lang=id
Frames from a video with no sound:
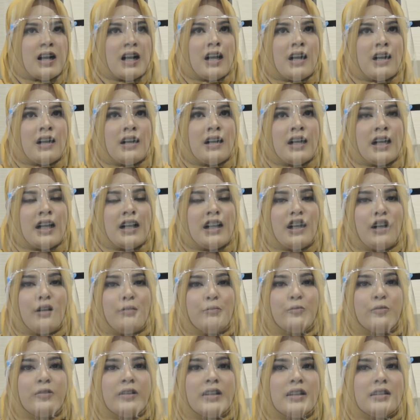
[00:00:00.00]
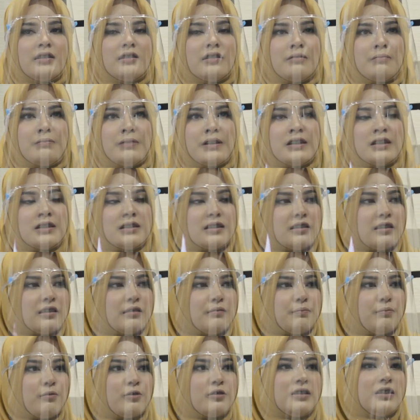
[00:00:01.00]
Uh, Alhamdulillah dampaknya
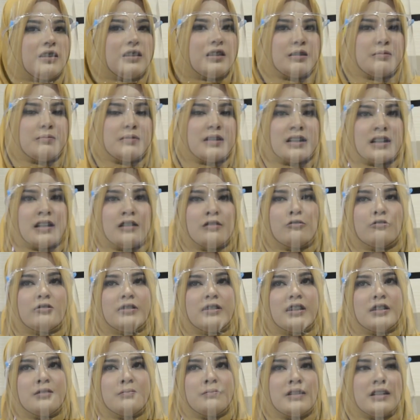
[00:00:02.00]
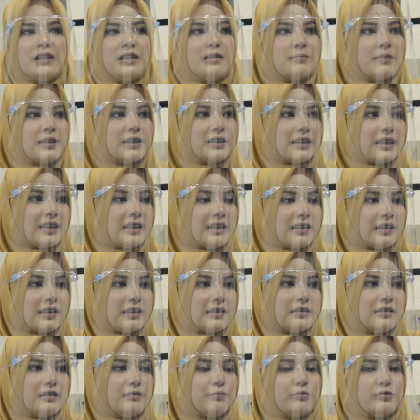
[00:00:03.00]
sangat positif dan antusias yeah. bagi
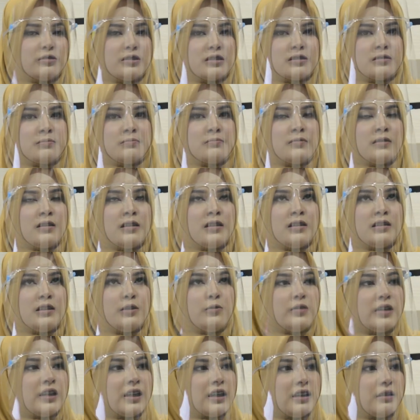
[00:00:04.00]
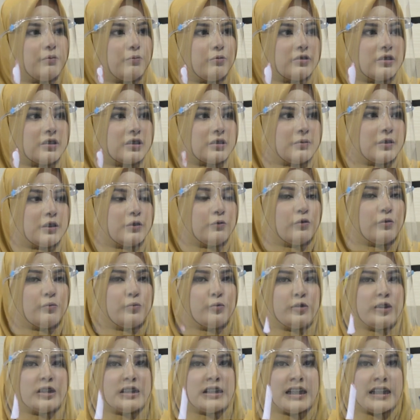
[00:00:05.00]
masyarakat di puskes uh, di wilayah puskesmas
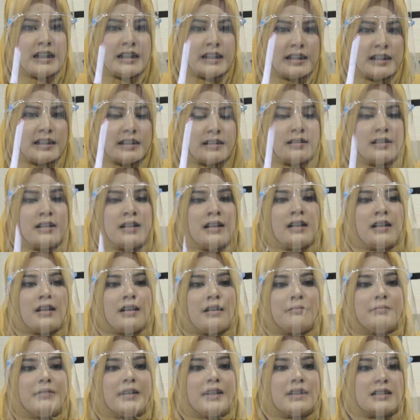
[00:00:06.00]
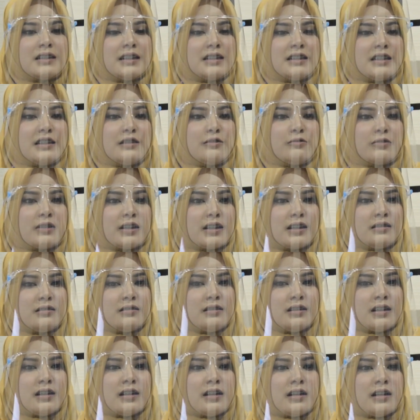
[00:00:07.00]
23 Ilir. Biasanya itu kan
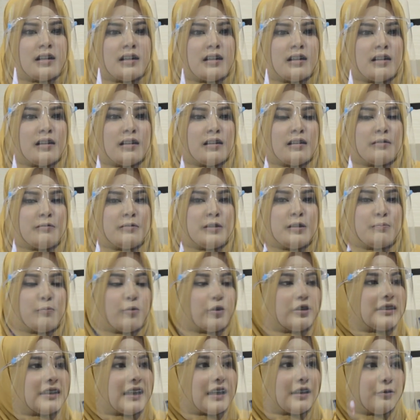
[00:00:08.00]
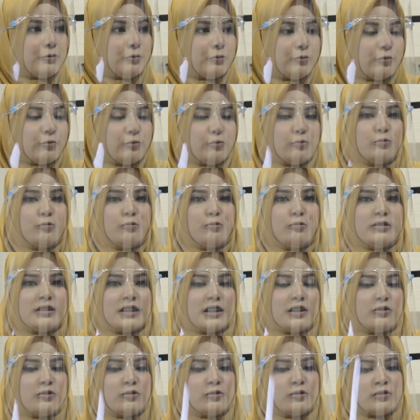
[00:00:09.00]
uh, di posyandu
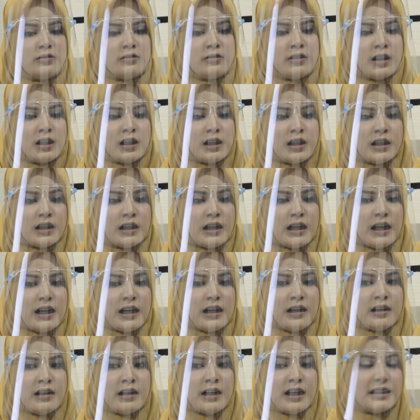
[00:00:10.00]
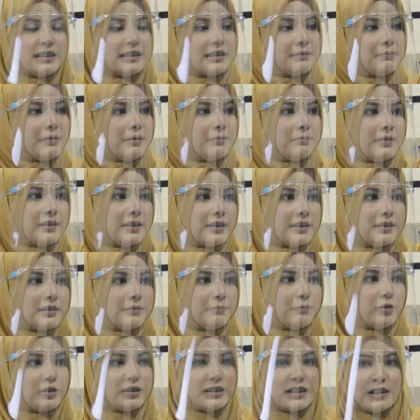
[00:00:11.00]
dulunya mm -hmm. itu uh, ha hanya 14
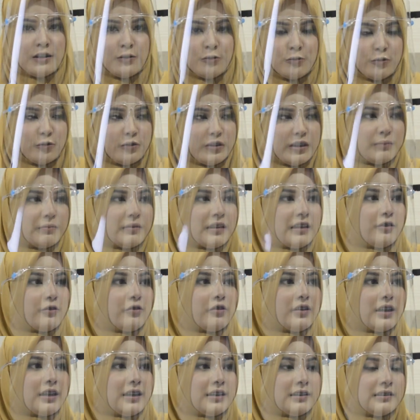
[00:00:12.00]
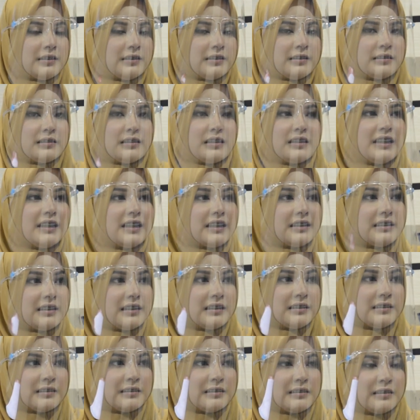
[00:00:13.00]
posyandu yang melakukan yeah.
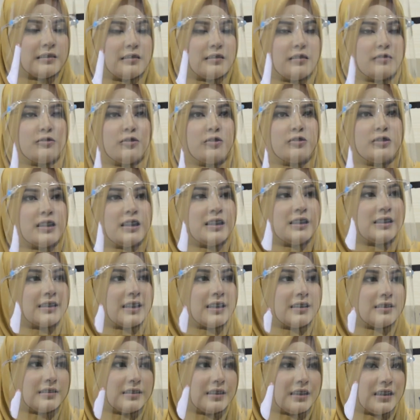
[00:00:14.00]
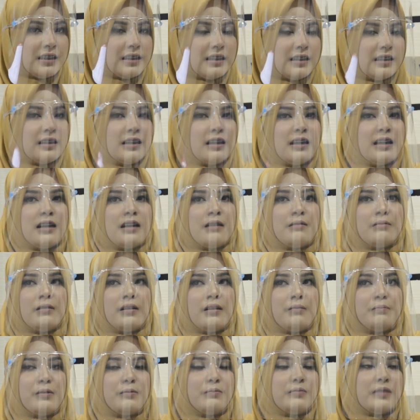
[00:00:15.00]
kegiatan sosialisasi, mm
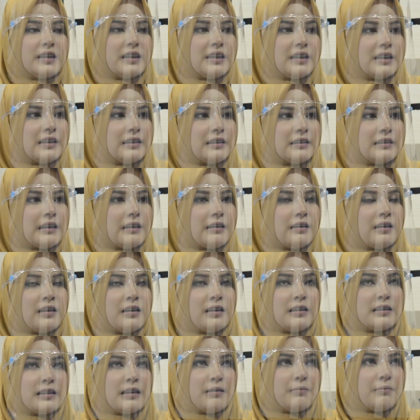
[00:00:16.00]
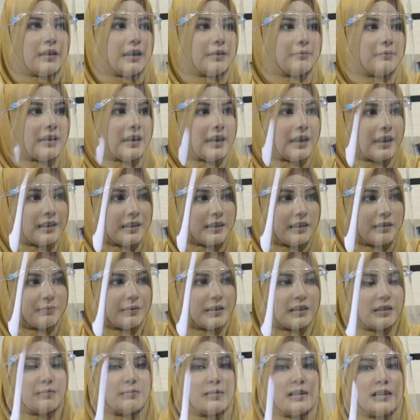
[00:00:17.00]
-hmm. pemberian tambahan makanan
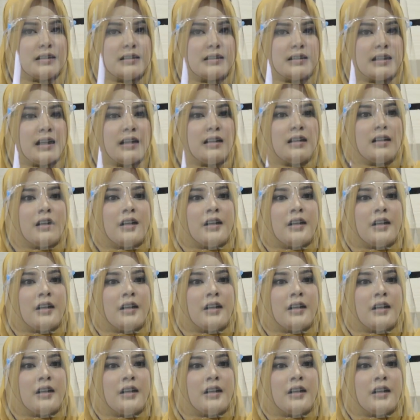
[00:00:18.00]
pada yeah. balita.